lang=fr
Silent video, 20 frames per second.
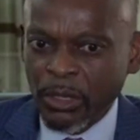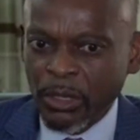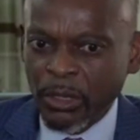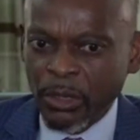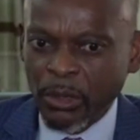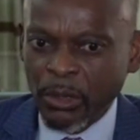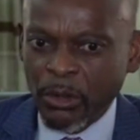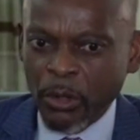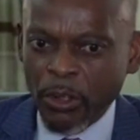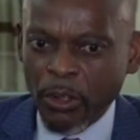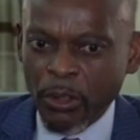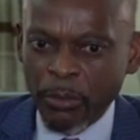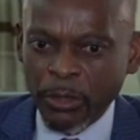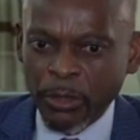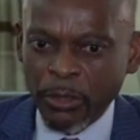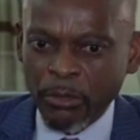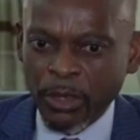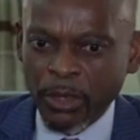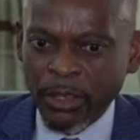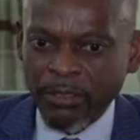au
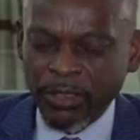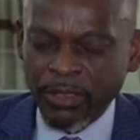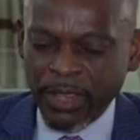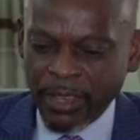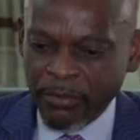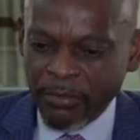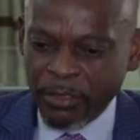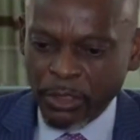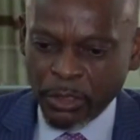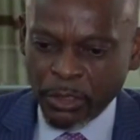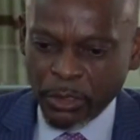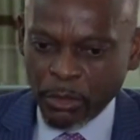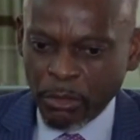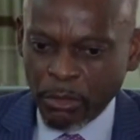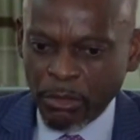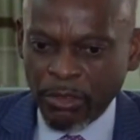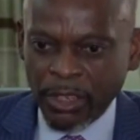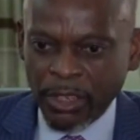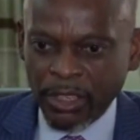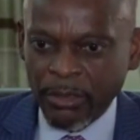Commonwealth, la vision du
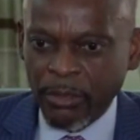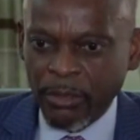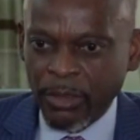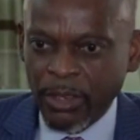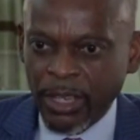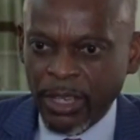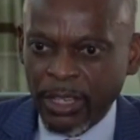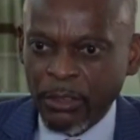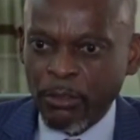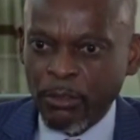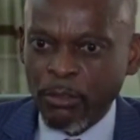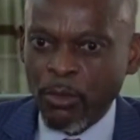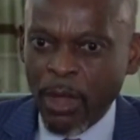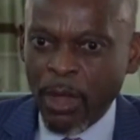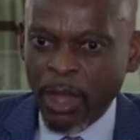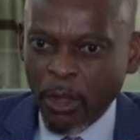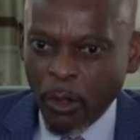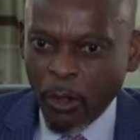gouvernement est de voir